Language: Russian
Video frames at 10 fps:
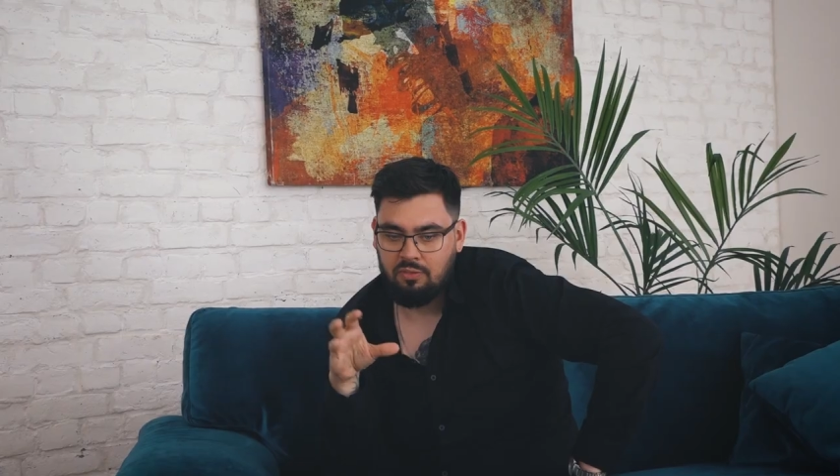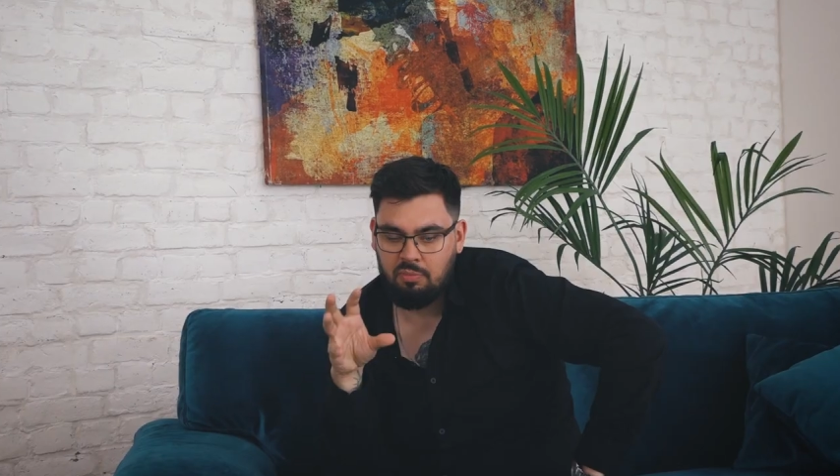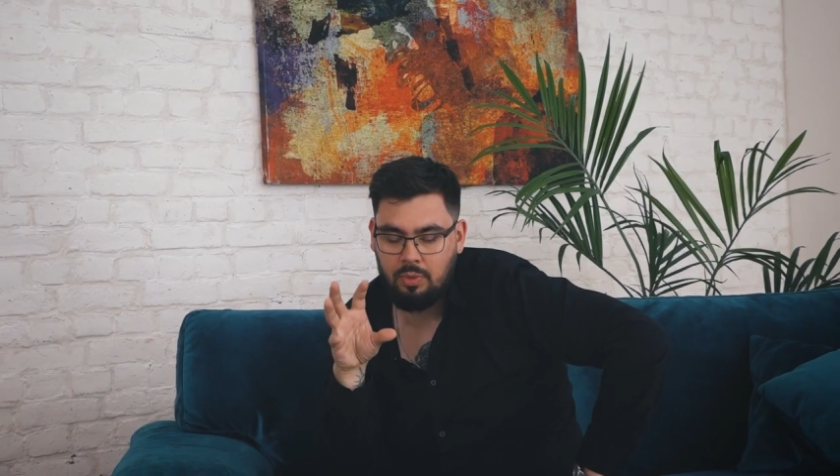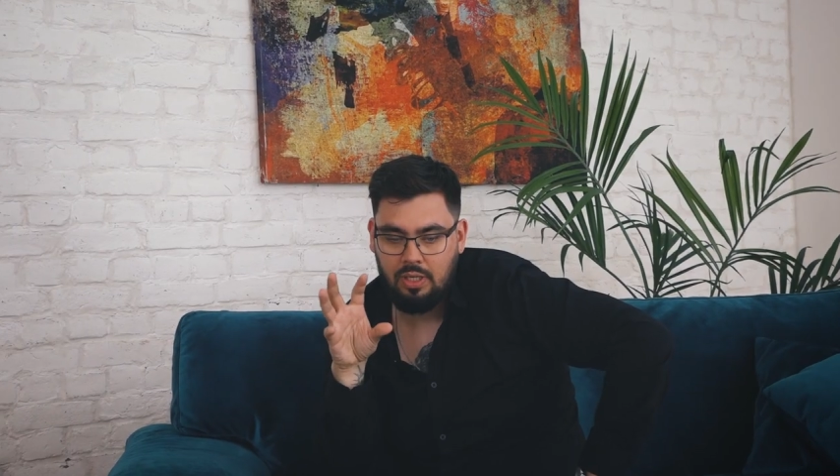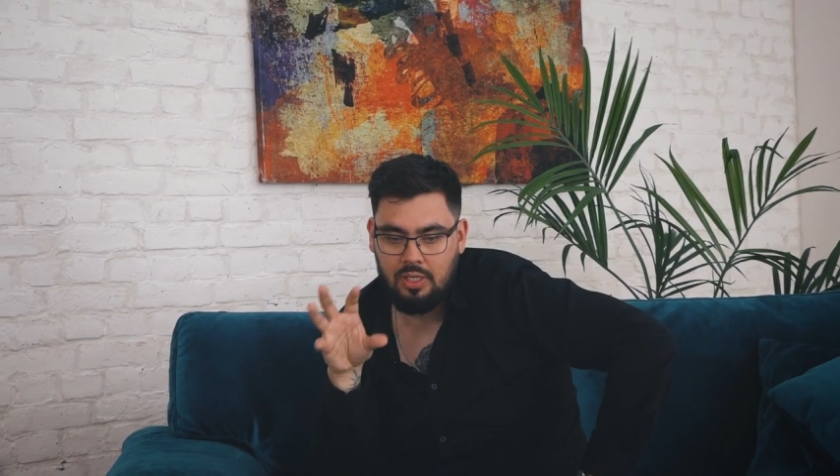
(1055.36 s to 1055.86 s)
бы
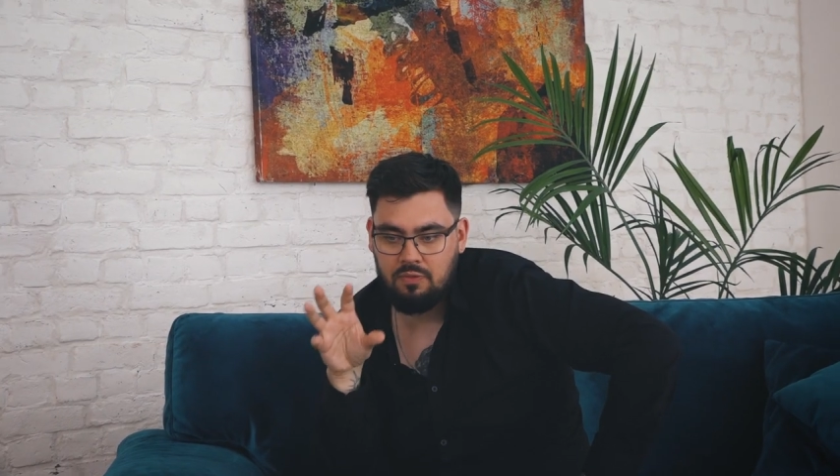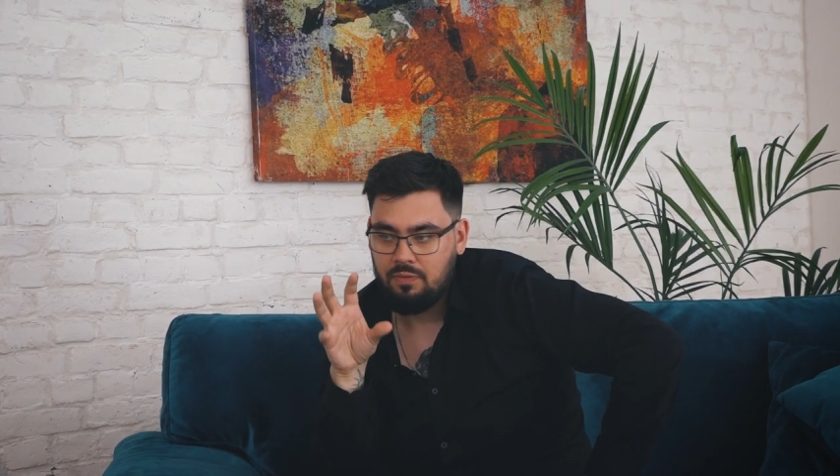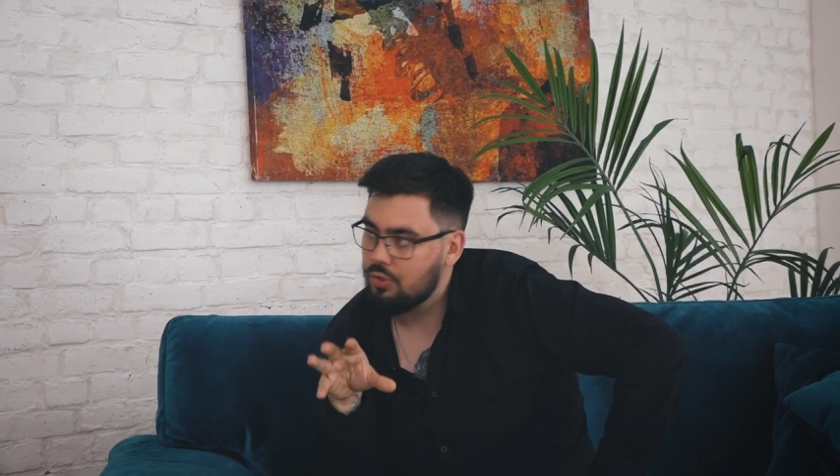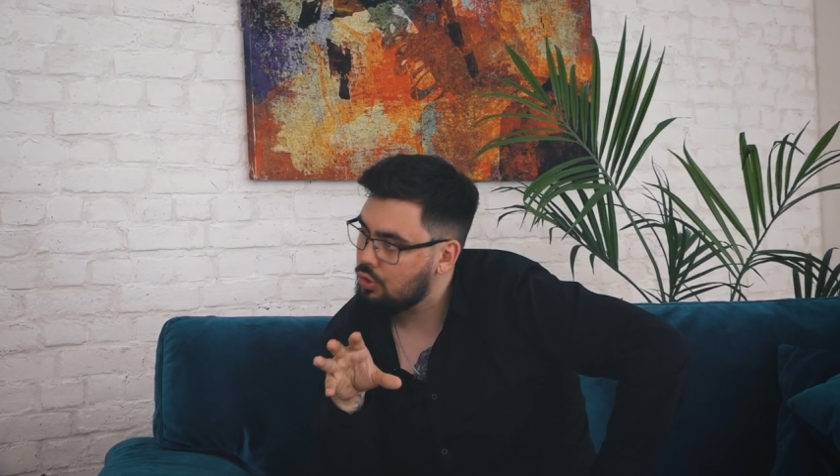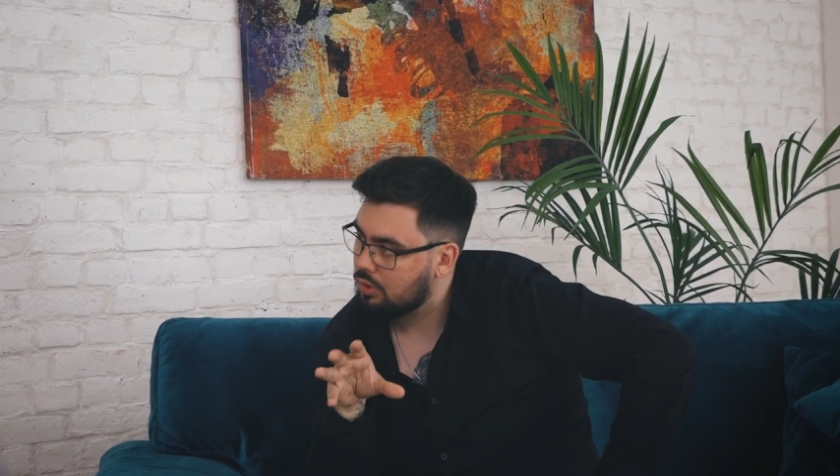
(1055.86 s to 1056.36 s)
выбираешь
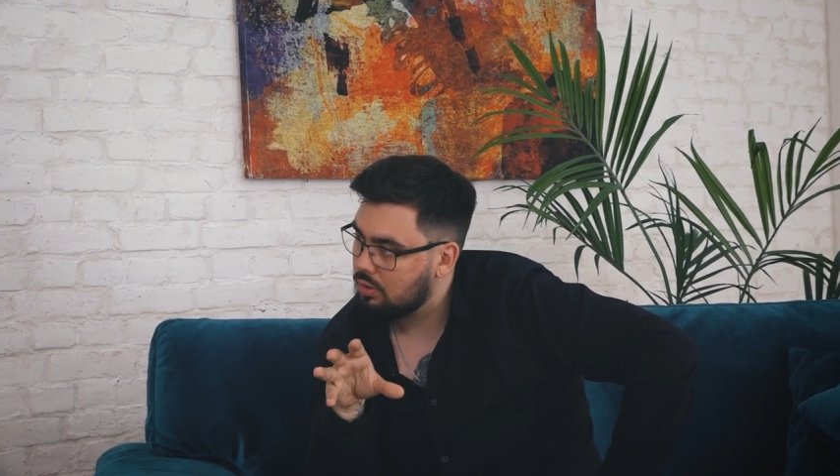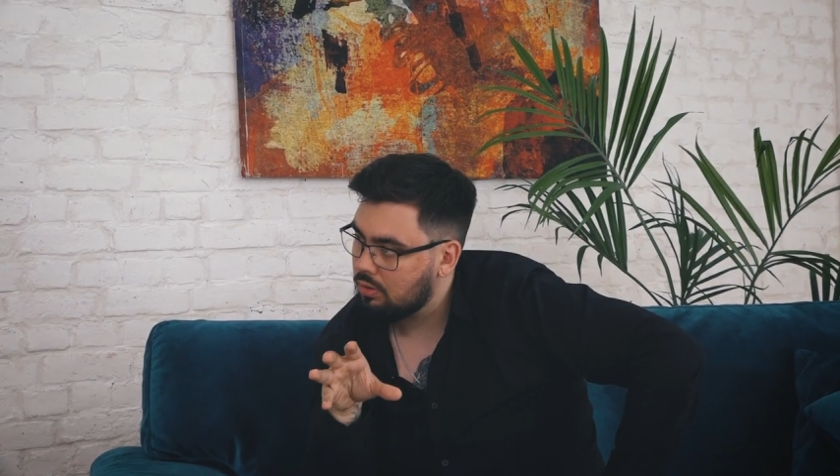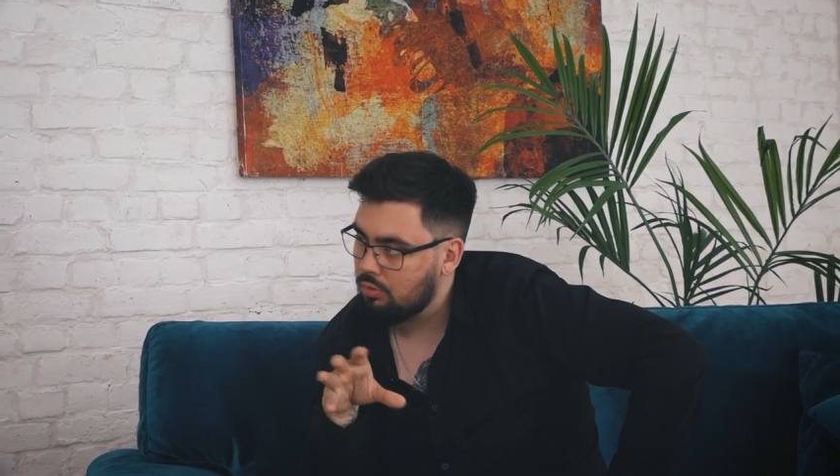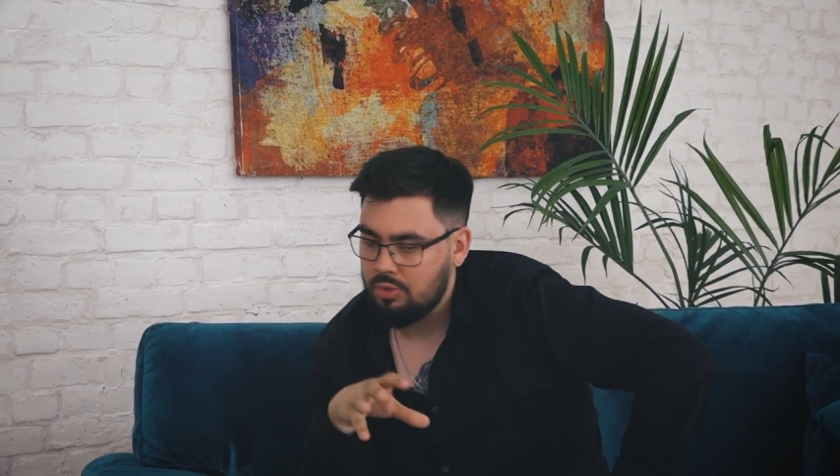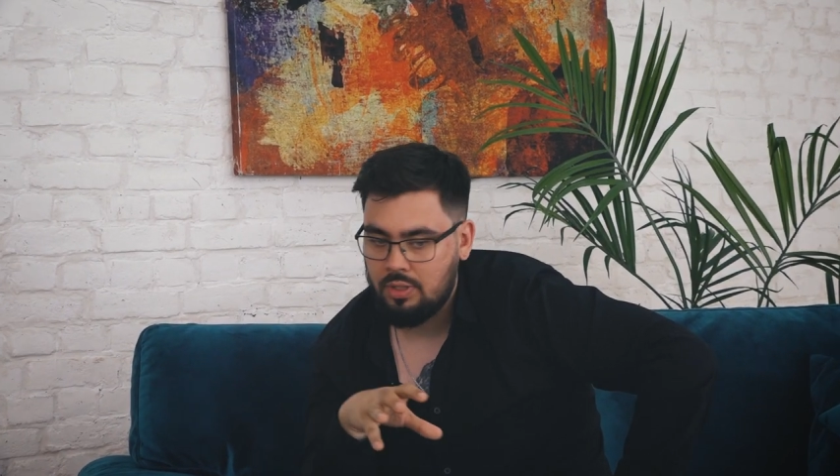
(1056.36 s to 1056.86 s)
виджет,
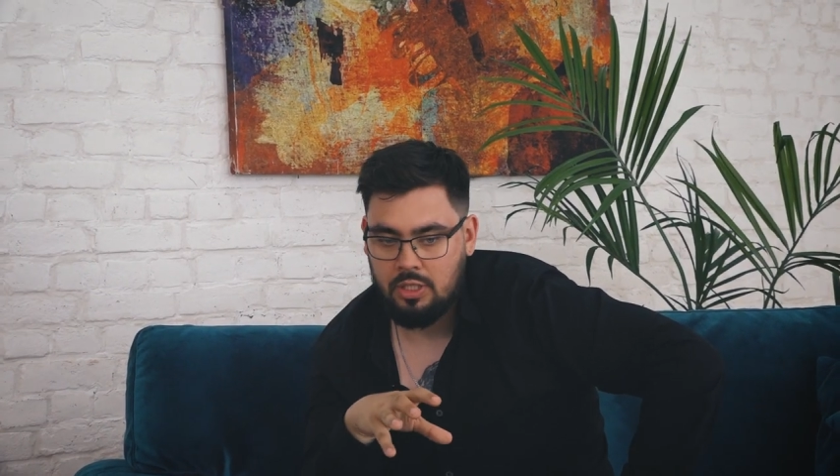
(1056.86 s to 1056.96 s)
то есть,